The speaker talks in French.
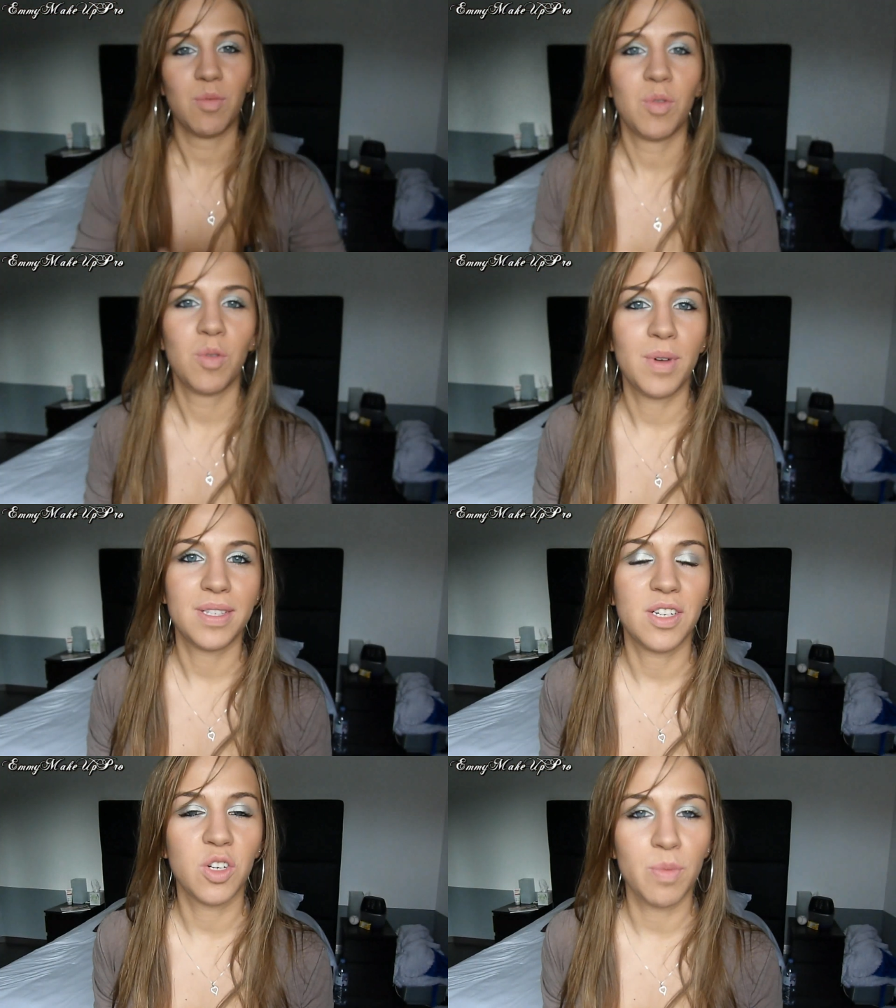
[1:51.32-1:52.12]
Bon bah
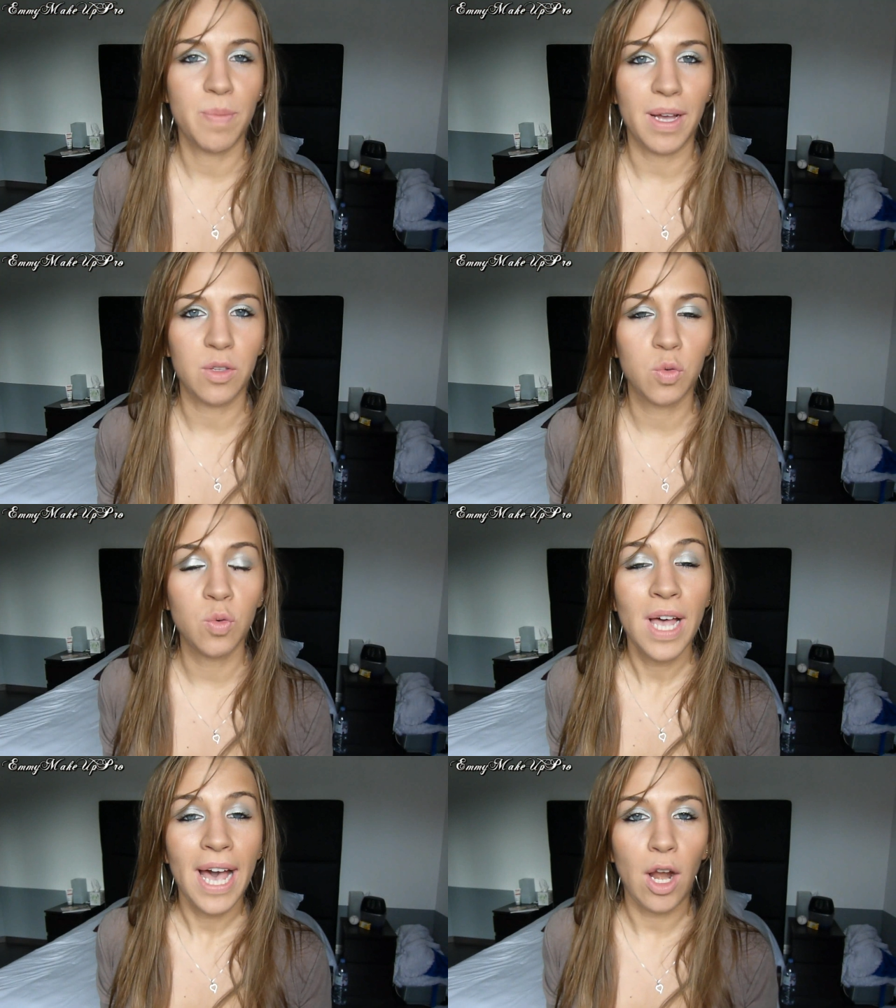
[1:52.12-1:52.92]
ça j'en mets
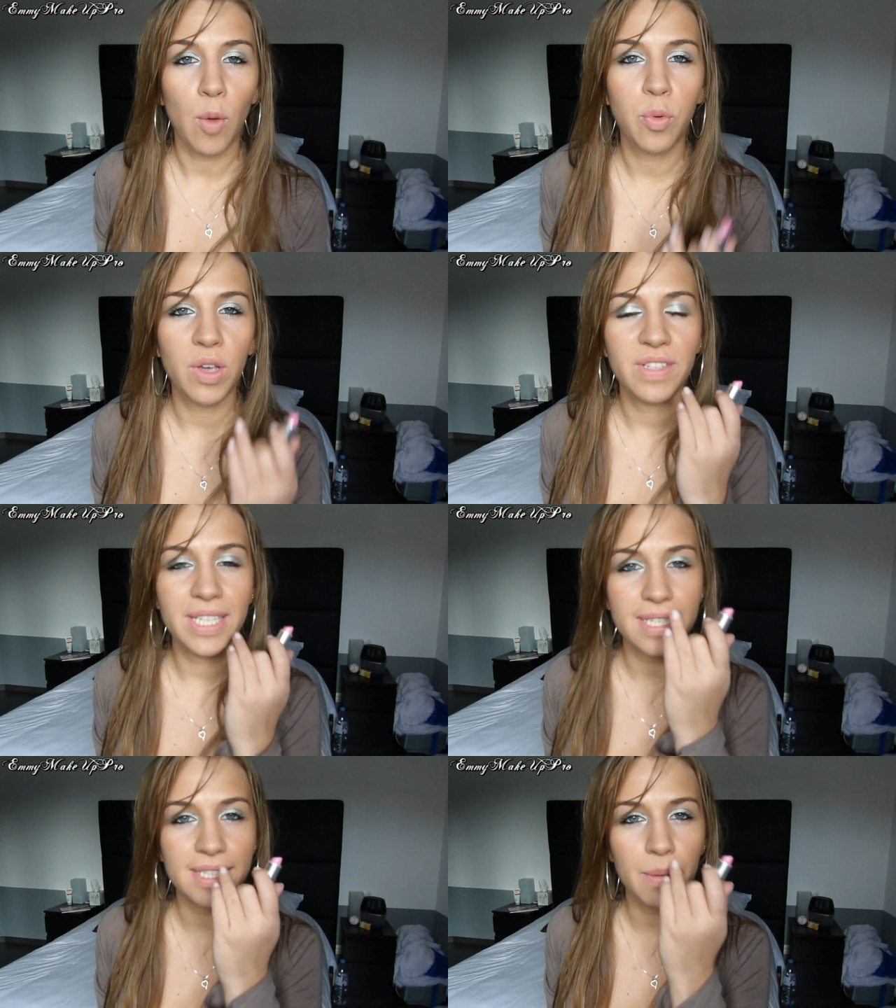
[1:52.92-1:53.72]
partout. Alors pour
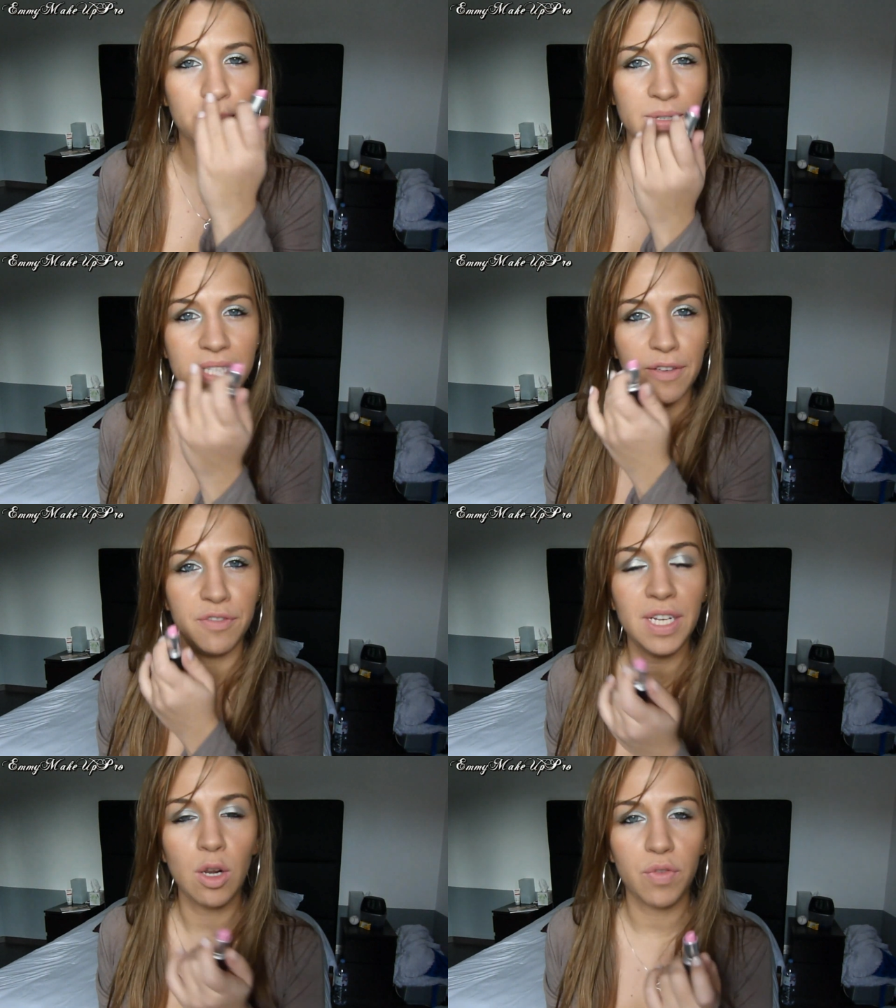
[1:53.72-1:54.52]
éviter que ça
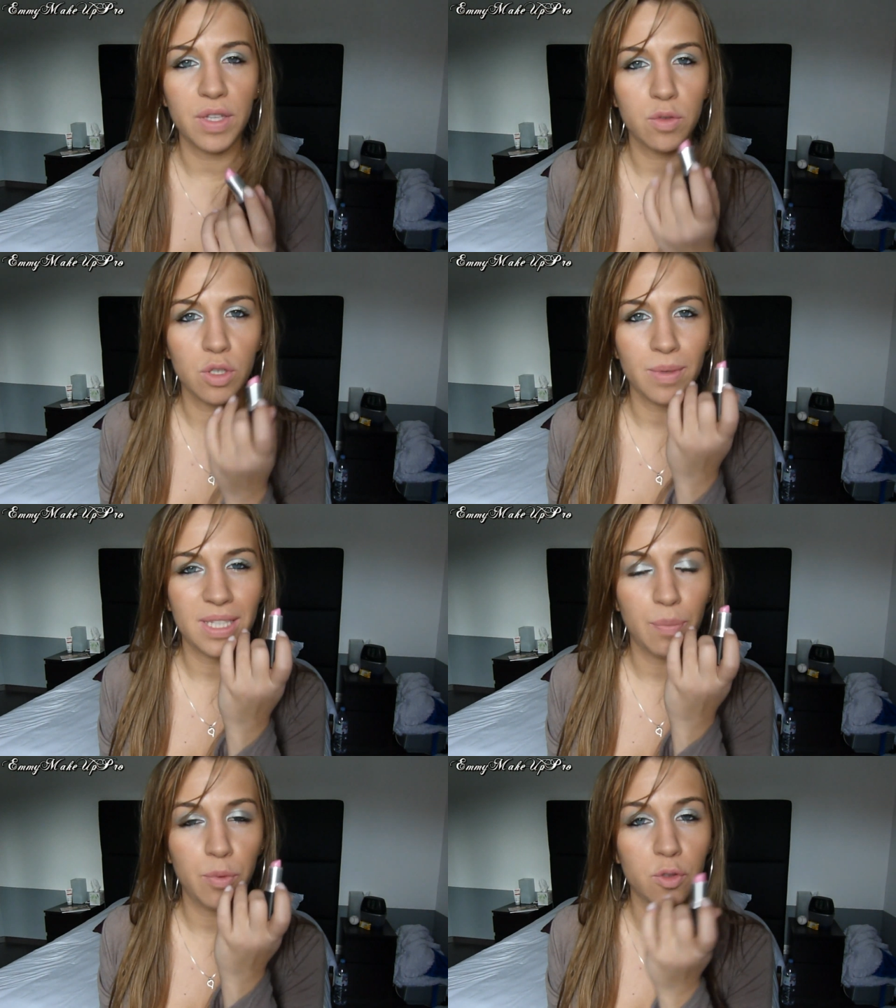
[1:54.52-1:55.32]
file, en fait vous en
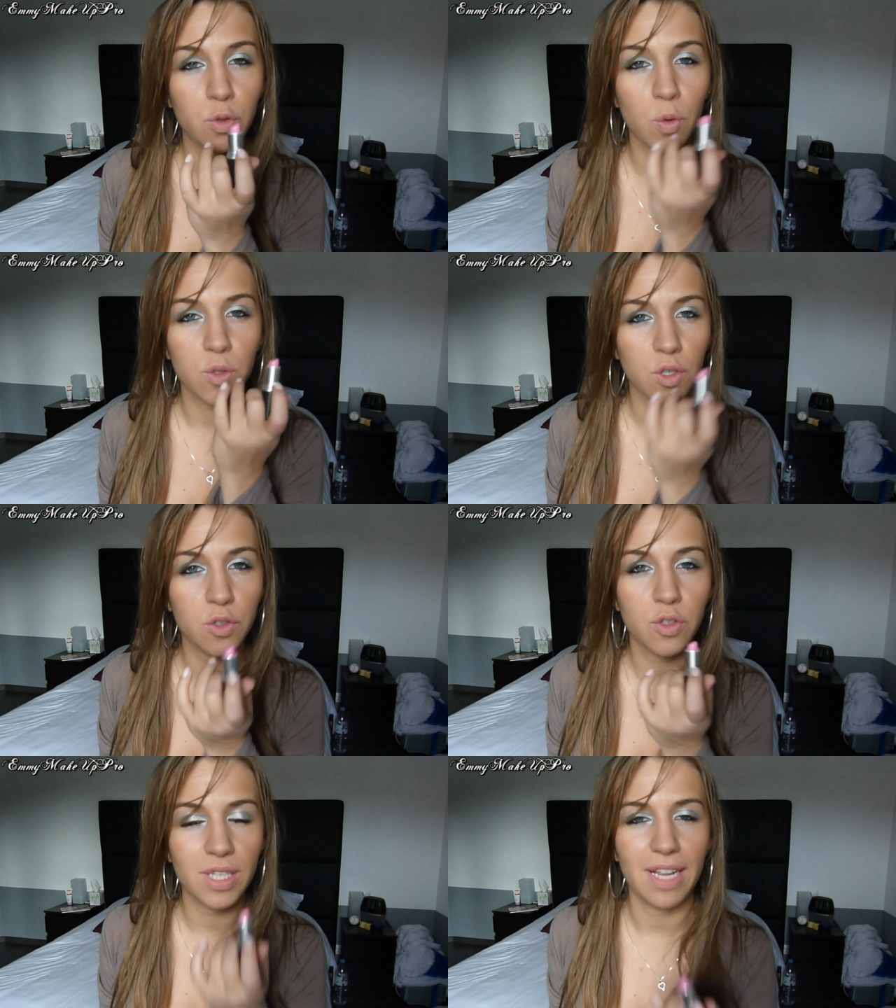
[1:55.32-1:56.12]
mettez plus au
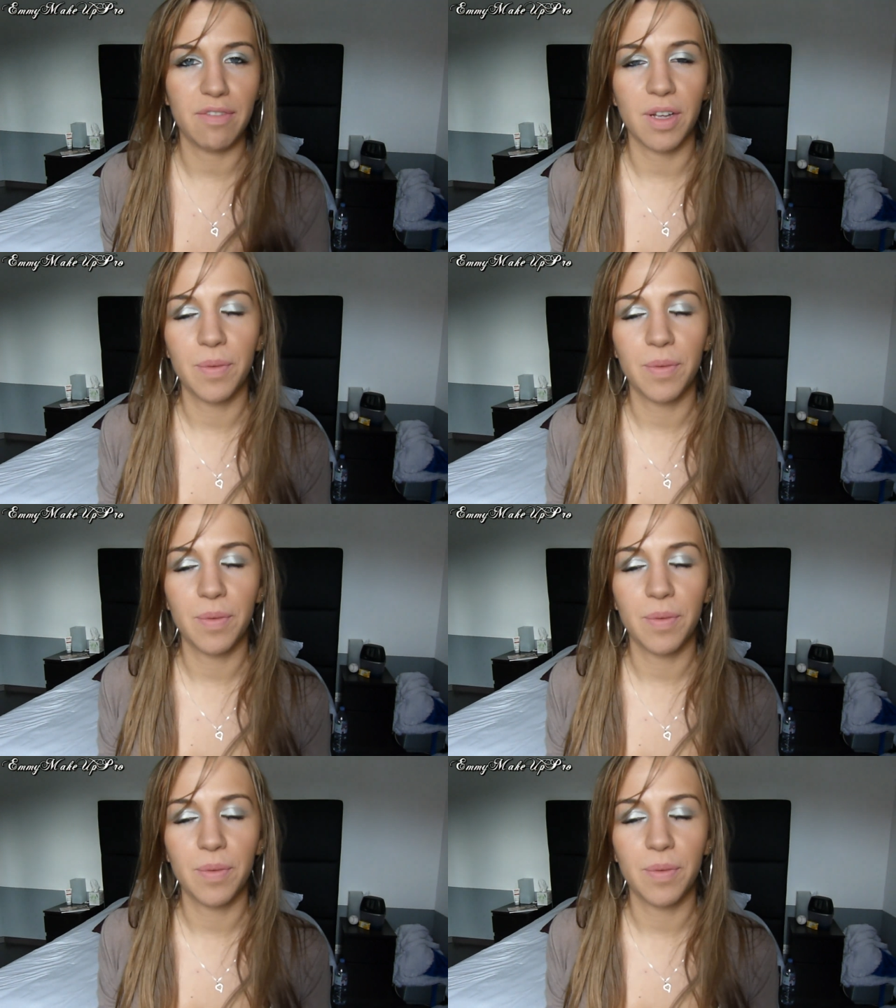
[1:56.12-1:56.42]
centre des lèvres.